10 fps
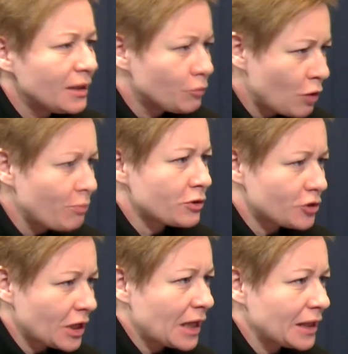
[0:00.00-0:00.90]
była była
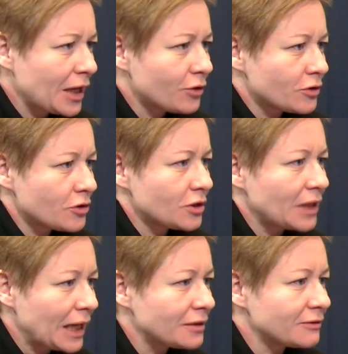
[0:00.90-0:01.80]
postrzegana jako coś
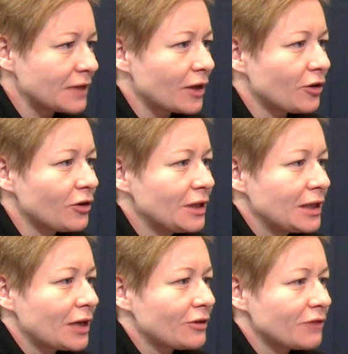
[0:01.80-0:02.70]
negatywnego,
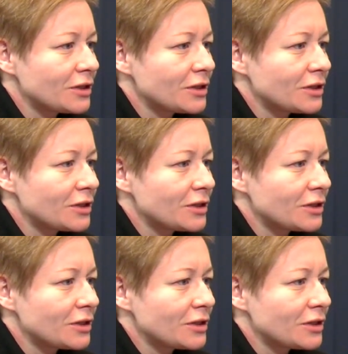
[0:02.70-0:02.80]
jako tak.